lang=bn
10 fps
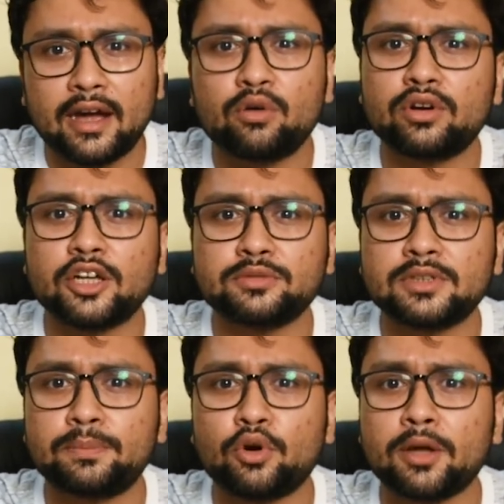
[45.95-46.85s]
এখন আসবে
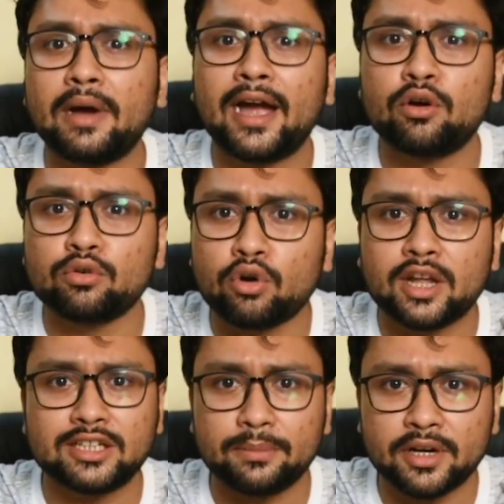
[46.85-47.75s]
না পরে বা এখন
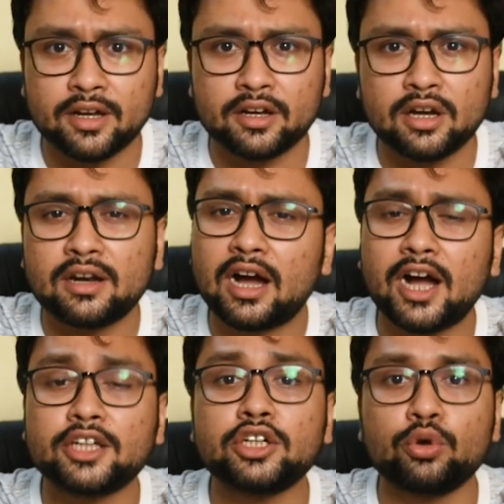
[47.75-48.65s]
করা যাবে না
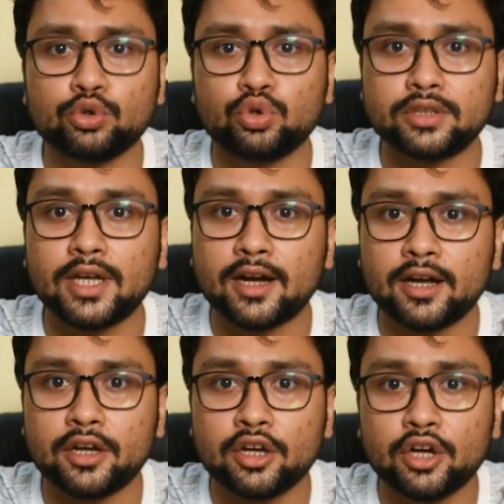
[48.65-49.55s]
হাজারো অজুহাত
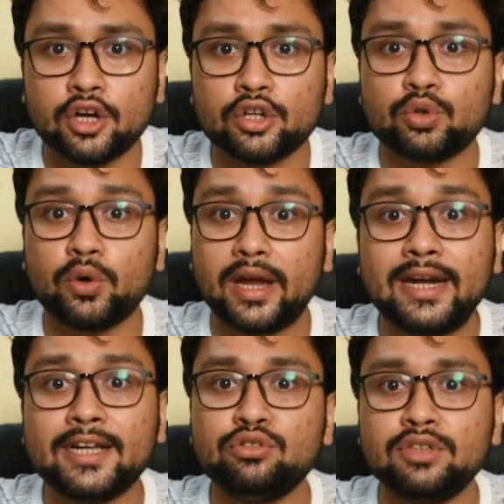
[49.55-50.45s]
দেখায় তো
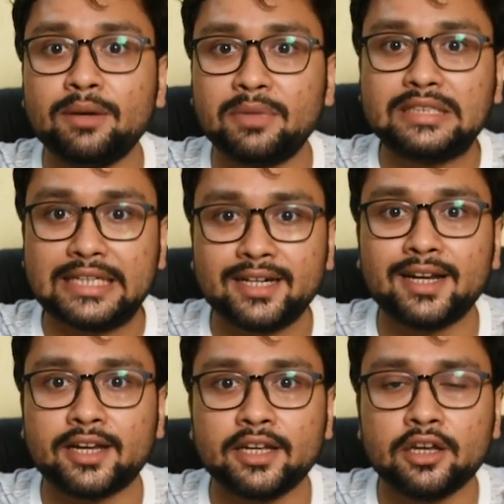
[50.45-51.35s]
এটা যদি আমরা জেনে
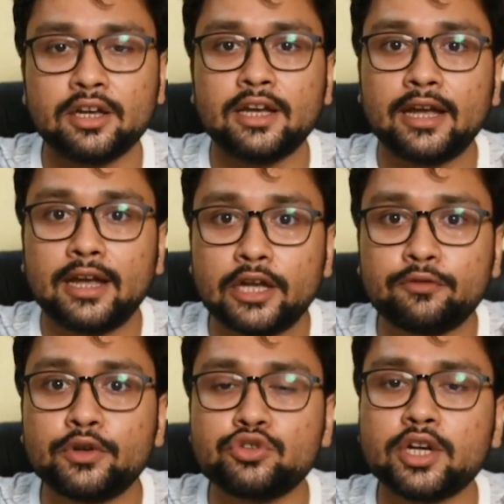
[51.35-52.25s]
রাখি ইন
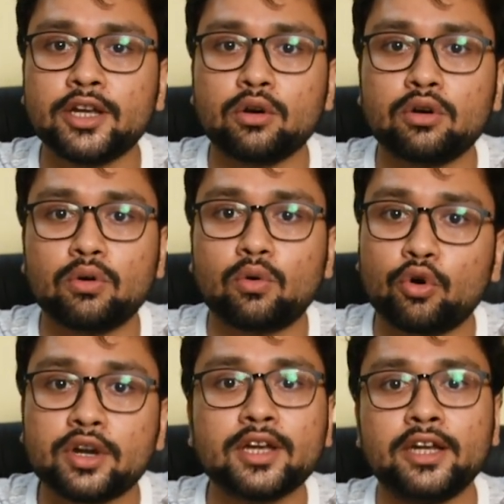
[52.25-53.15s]
ফিউচারে
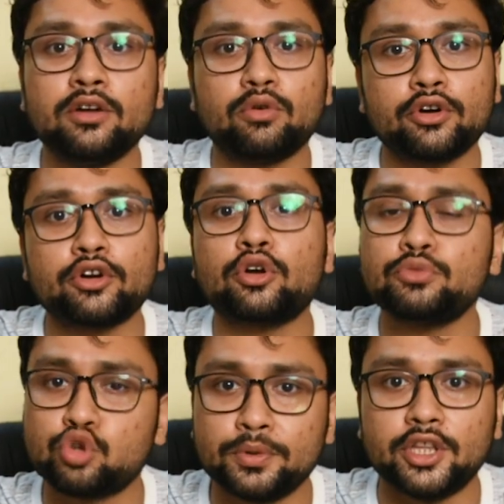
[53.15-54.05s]
অনেকের অনেক রকম
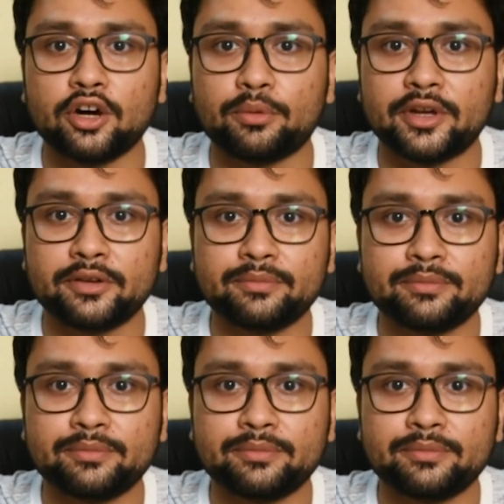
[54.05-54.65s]
সুবিধা হবে